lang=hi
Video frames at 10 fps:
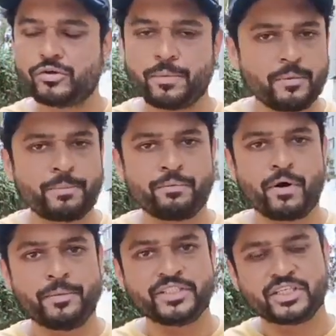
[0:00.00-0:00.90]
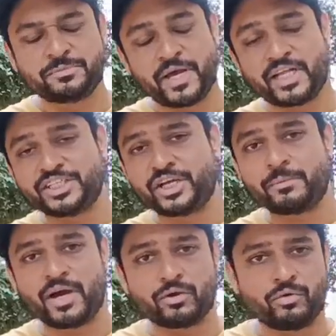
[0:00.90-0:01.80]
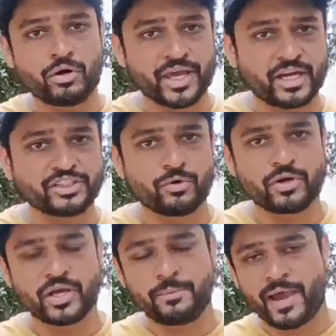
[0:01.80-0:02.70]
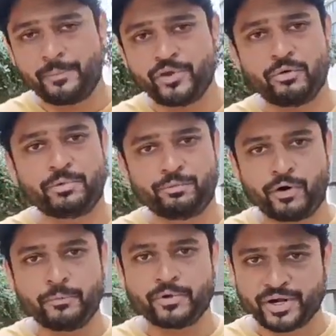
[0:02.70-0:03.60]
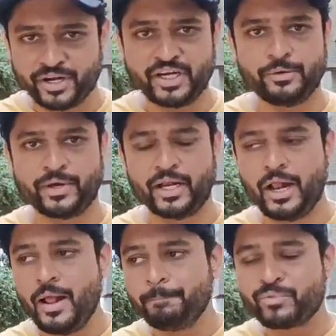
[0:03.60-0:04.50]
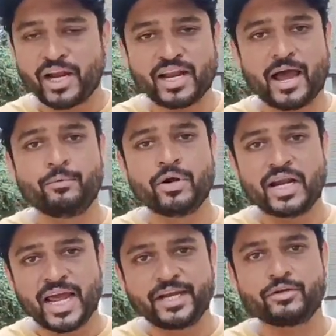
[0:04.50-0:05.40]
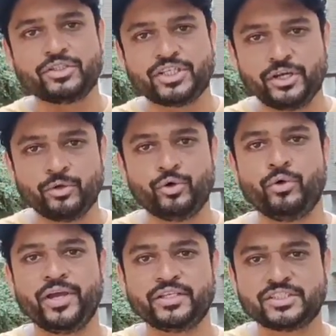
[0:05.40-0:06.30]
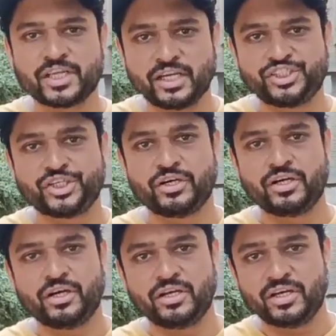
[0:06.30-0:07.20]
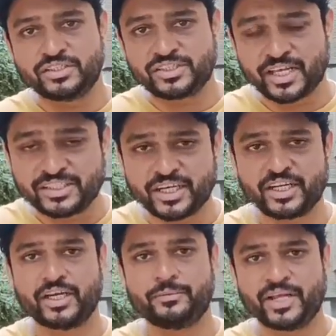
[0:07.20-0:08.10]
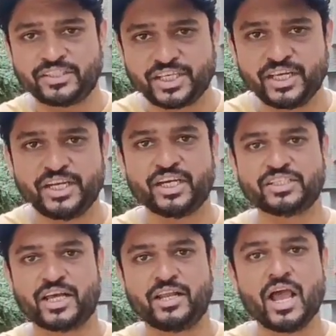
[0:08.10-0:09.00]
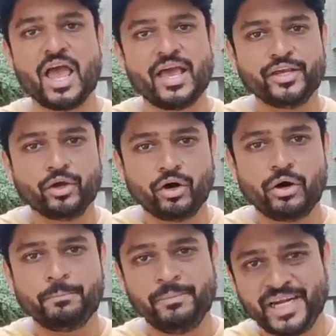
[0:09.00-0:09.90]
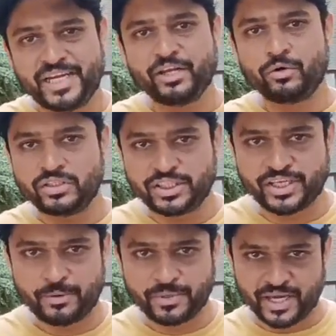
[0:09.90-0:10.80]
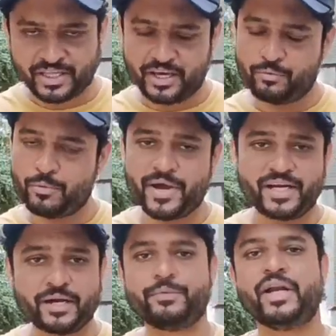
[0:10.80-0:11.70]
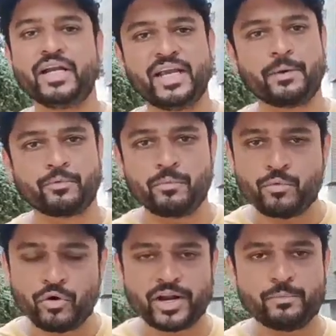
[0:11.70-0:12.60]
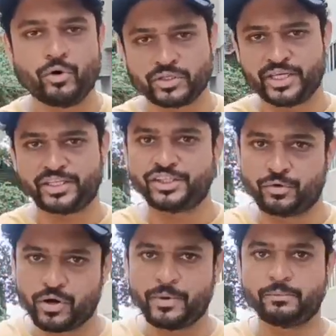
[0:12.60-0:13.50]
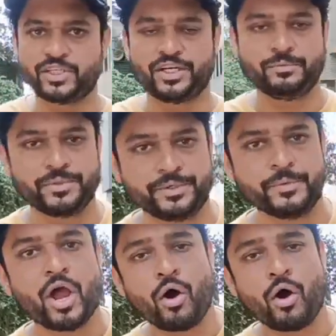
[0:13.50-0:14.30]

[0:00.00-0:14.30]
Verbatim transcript: सुपर परफॉर्मेंसेज मैं अदा शर्मा को कहना चाहूँगा कि मैम यू परफॉर्म रियली वेल एंड आई वुड लाइक टू सी यू डूइंग सच सेंसिटिव एंड सीरियस एंड यू नो मीटी रोल जिसे हम कहते हैं वो मैं डेफिनेटली आपको मोर एंड मोर देखना चाहूँगा मैम स्क्रीन पे